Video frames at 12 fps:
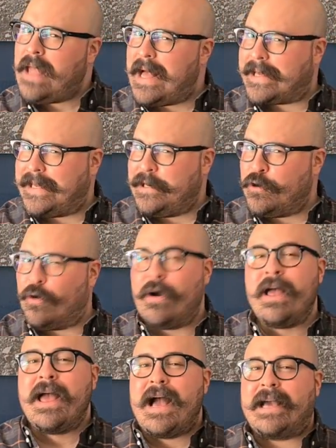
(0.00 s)
Aquí no.
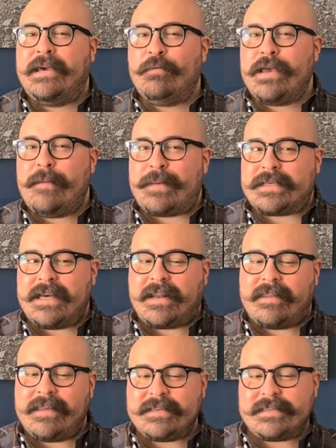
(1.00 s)
Aquí voy a
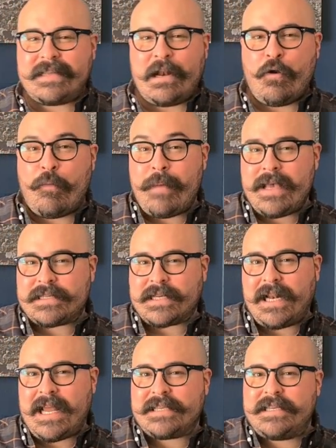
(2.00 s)
pasar desde lo más
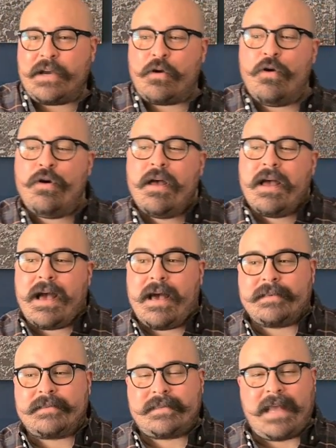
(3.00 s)
clásico
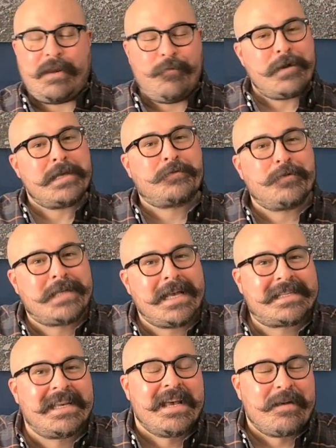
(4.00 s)
hasta unas
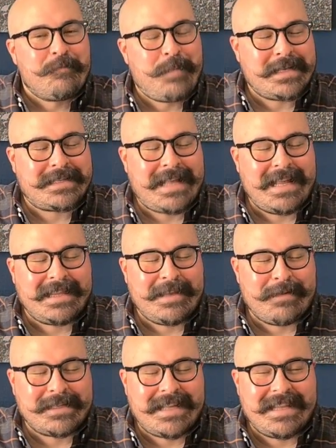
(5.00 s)
cosas bastante,
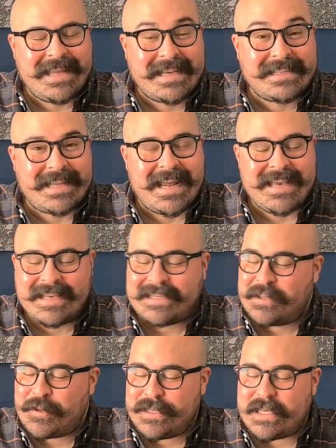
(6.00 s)
bastante extrañas.
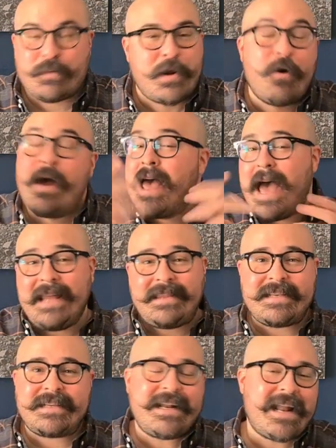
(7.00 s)
Entonces, bueno,
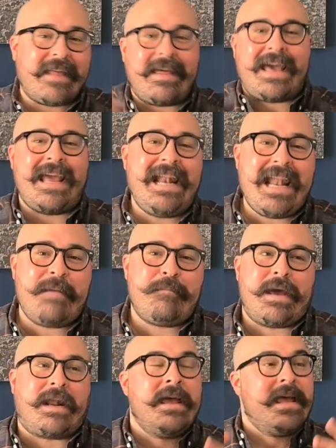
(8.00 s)
antes que nada, el
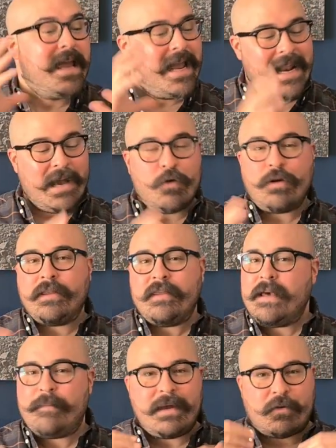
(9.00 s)
ámbar. El acorde
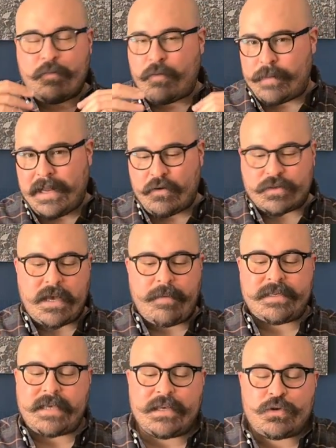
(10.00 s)
de ámbar, como bien lo
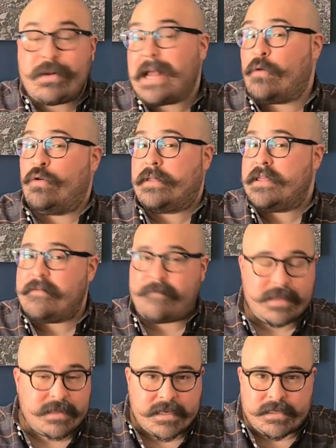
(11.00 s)
sabes, es un acorde de
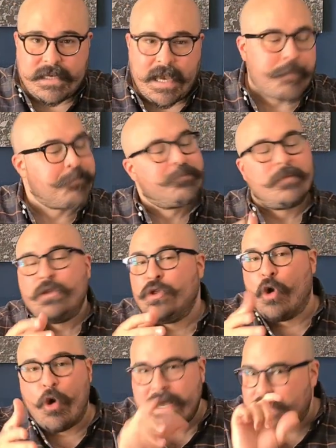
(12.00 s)
fantasía.
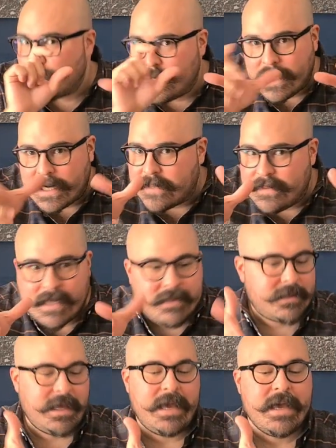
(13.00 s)
No es un
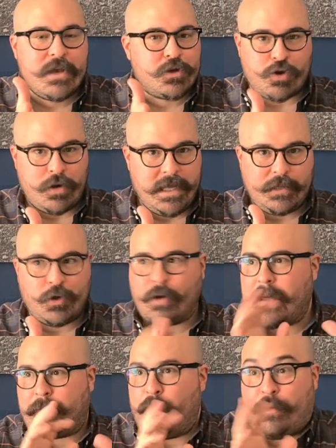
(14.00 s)
ingrediente solito
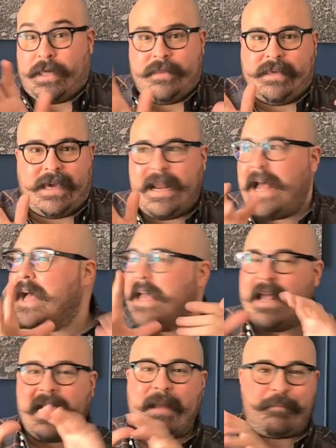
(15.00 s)
que, como quien dijera,
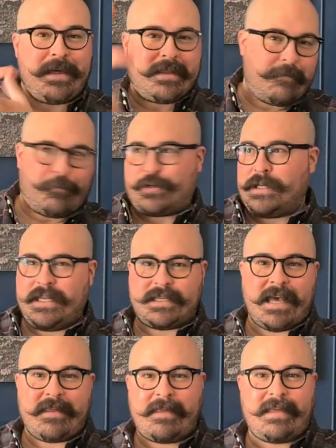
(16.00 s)
la piedra
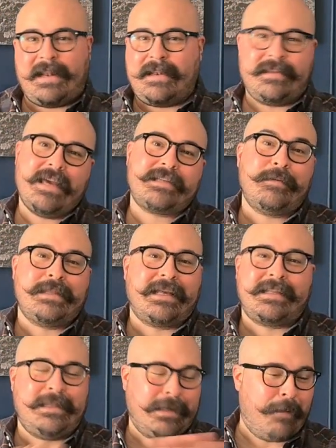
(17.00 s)
fosilizada del, ya sabes,
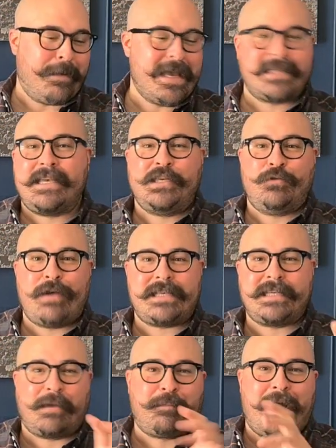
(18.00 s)
la que veías en
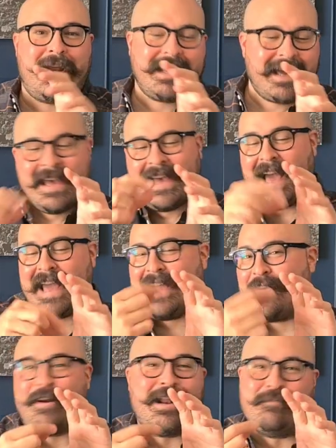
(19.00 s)
Jurassic Park,
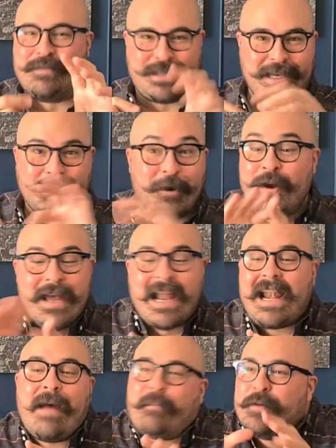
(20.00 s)
y con el mosquito,
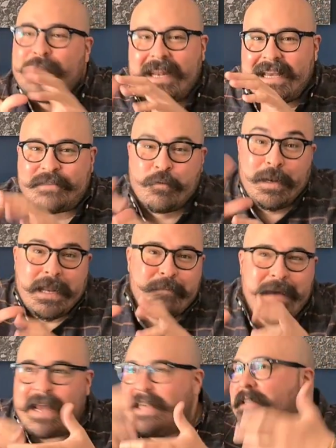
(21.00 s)
la pudiera
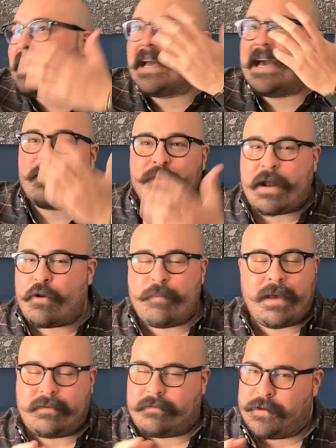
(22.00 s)
sublimar y sacar un
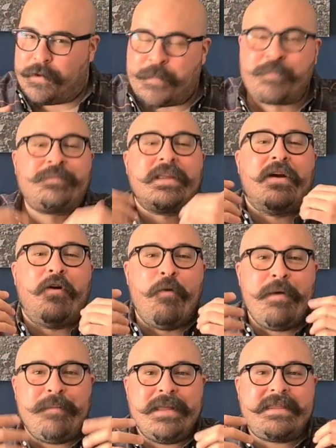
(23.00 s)
aroma. No.
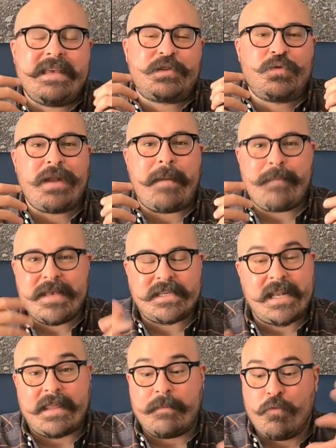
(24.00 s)
Obviamente es una
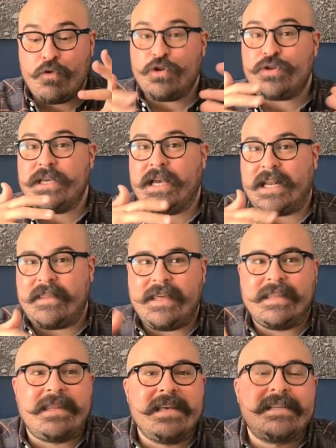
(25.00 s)
mezcla de muchos
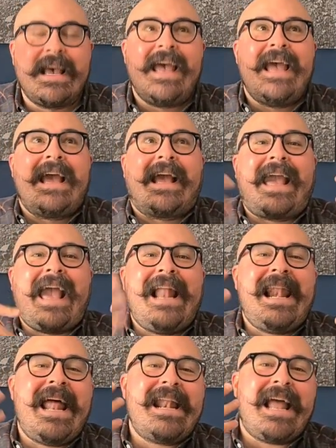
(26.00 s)
ingredientes que
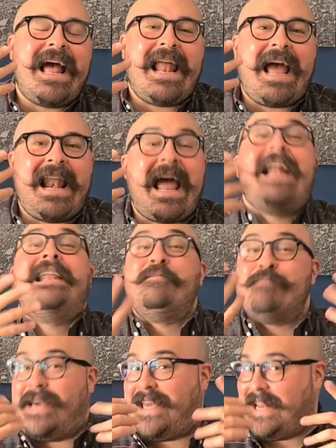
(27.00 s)
al, al
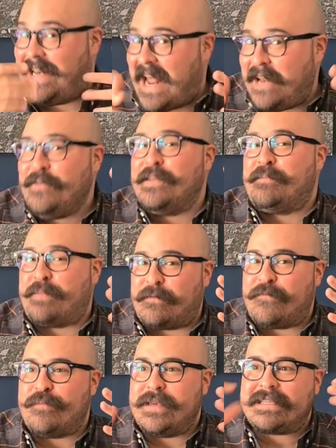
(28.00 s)
imaginario del
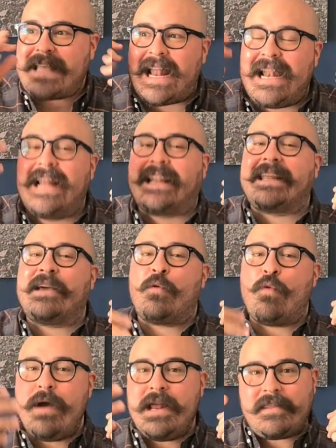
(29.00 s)
perfumista le
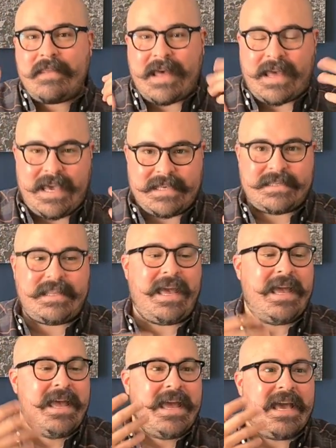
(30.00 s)
recuerda
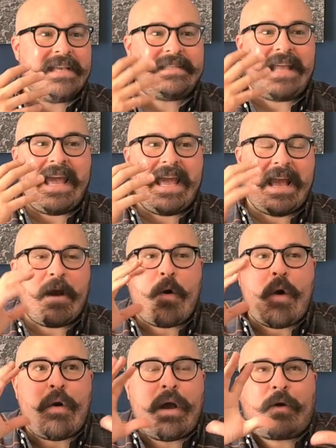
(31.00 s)
este, este
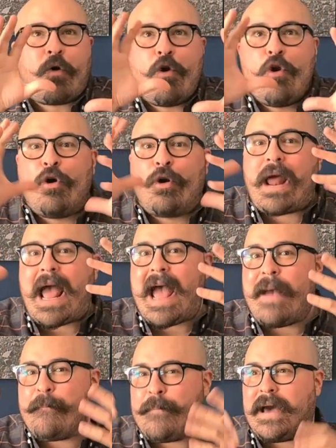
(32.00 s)
eh, color
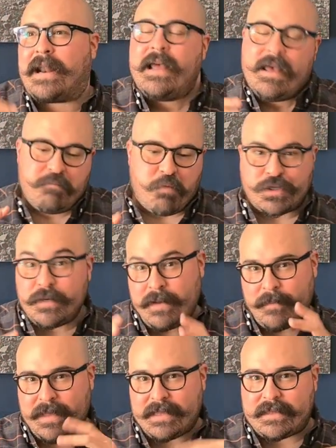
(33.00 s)
ámbar,
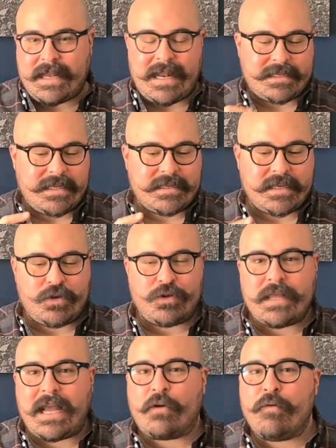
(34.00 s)
posiblemente la
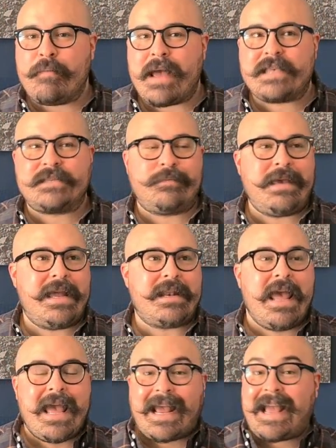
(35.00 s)
sensación de algo más
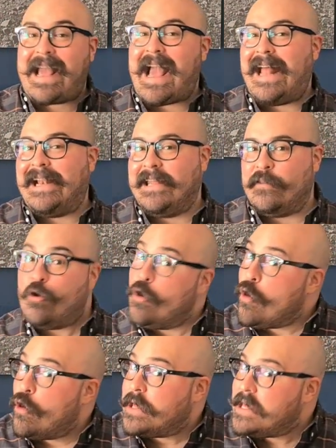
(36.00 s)
bien
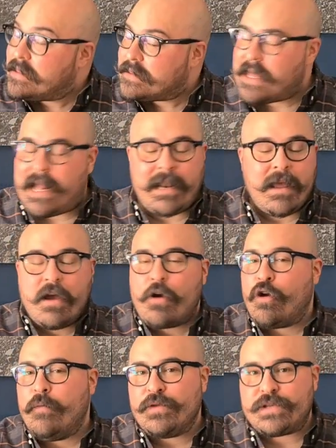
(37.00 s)
cálido, oriental.
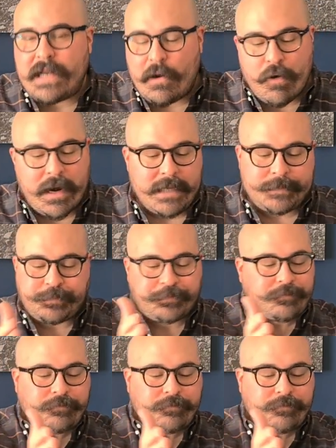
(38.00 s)
¿Cómo se logra?